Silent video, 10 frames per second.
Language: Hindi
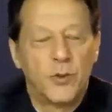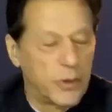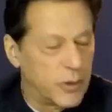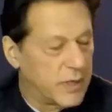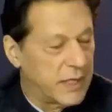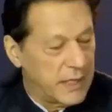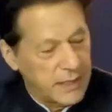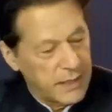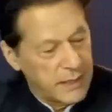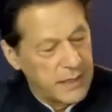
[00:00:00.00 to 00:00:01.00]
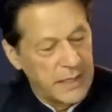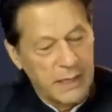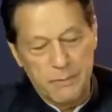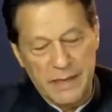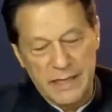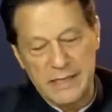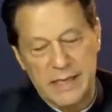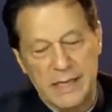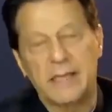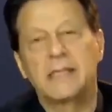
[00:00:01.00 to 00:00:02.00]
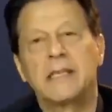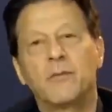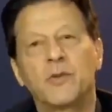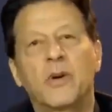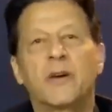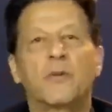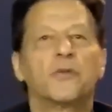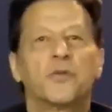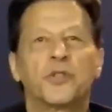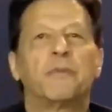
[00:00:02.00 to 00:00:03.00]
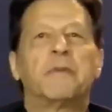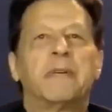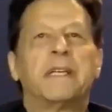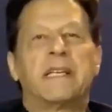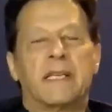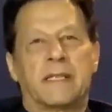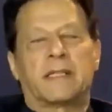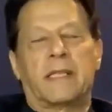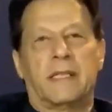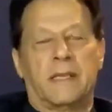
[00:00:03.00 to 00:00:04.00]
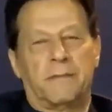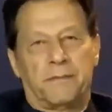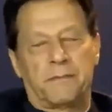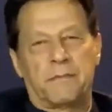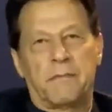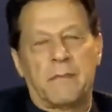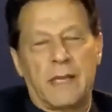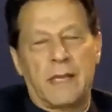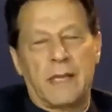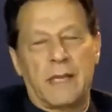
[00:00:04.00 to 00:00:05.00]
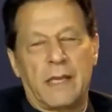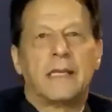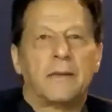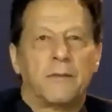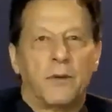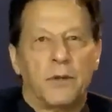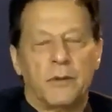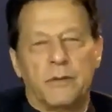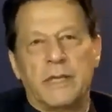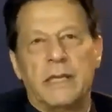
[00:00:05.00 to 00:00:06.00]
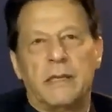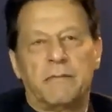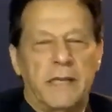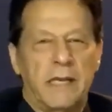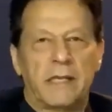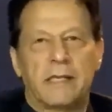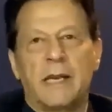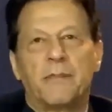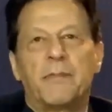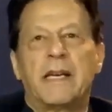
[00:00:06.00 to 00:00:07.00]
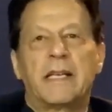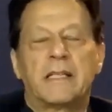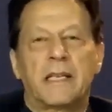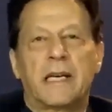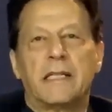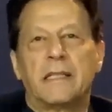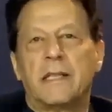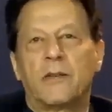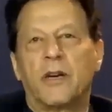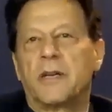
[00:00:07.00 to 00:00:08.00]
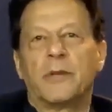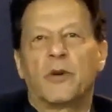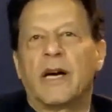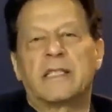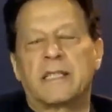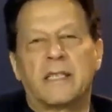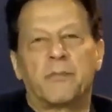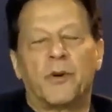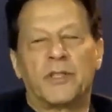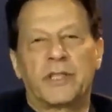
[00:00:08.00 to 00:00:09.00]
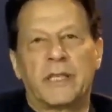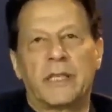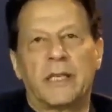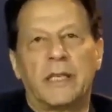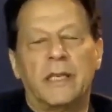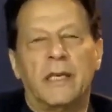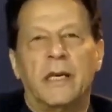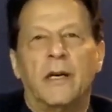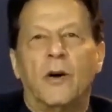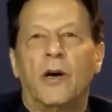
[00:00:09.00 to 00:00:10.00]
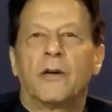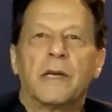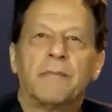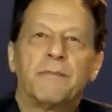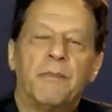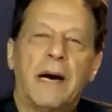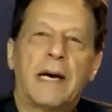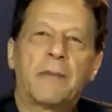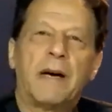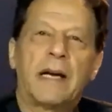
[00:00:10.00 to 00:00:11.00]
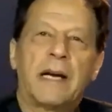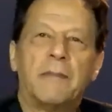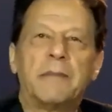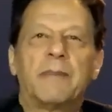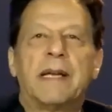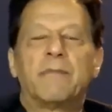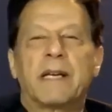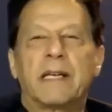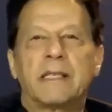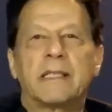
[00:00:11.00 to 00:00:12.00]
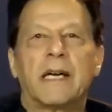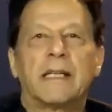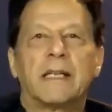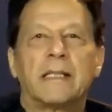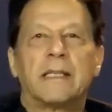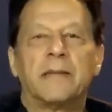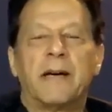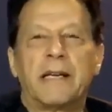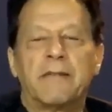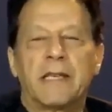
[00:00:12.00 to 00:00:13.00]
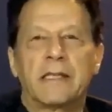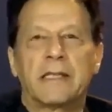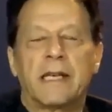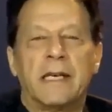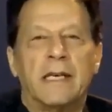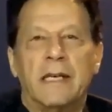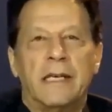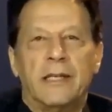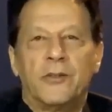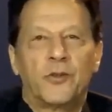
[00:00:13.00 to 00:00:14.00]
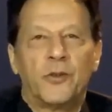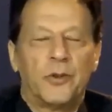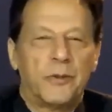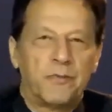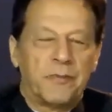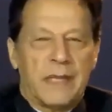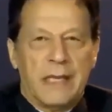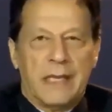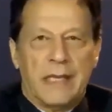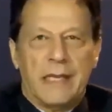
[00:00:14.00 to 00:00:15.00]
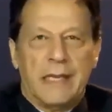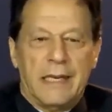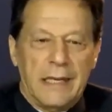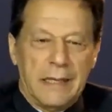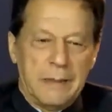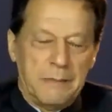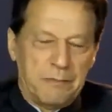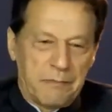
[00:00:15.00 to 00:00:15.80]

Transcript: जो इन्होंने किया पाकिस्तान के से वो तो खैर कोई दुश्मन भी नहीं कर सकता था कि किधर वो ए, एक साल पहले किधर खड़ी थी इकोनॉमी और आज किधर पहुंच गई है और ये बार बार हम ही ब्लेम करते जा रहे थे कि जी हमारी वजह से है तो आ,